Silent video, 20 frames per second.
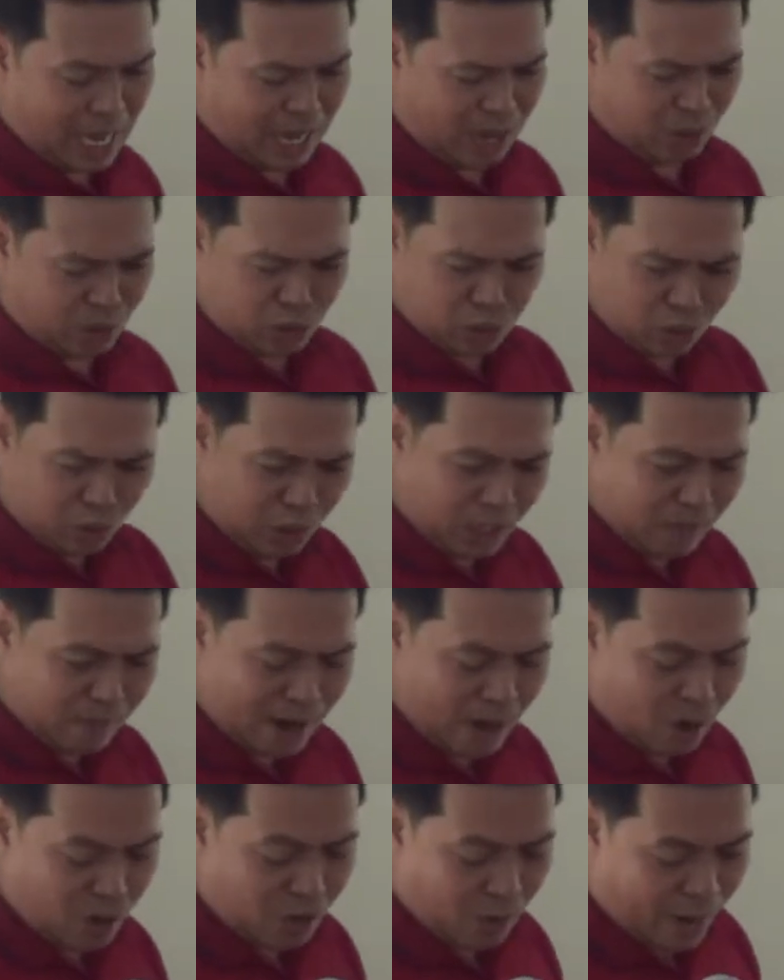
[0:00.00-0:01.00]
Uh, gusto ko lang
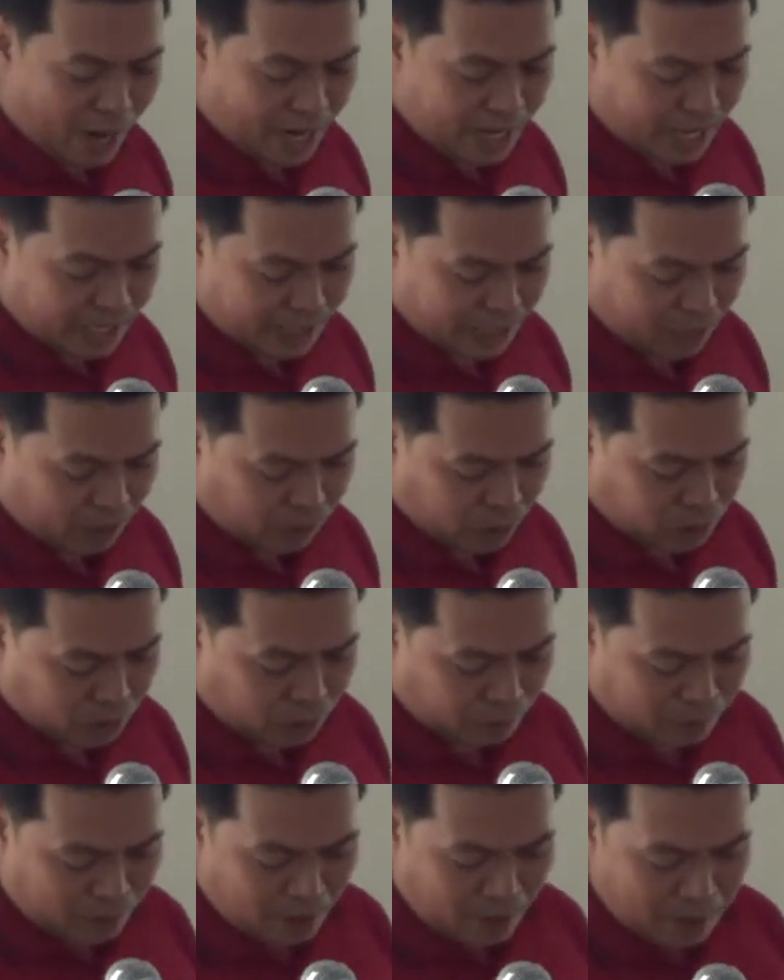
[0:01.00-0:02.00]
maulawa natin ang
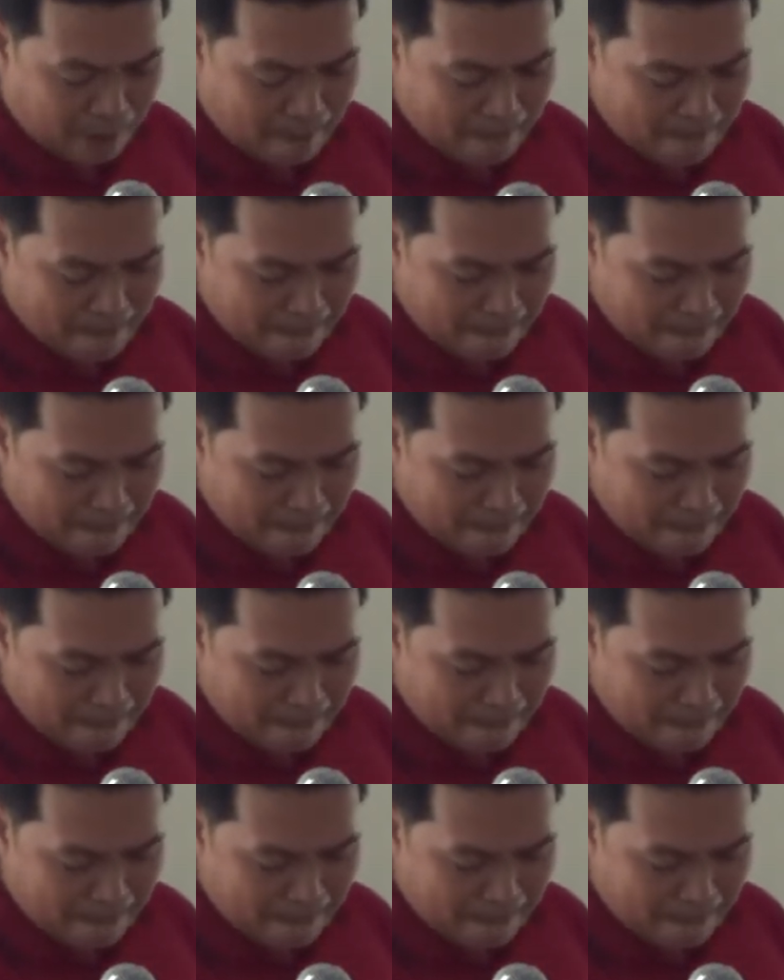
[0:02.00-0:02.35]
gusto po.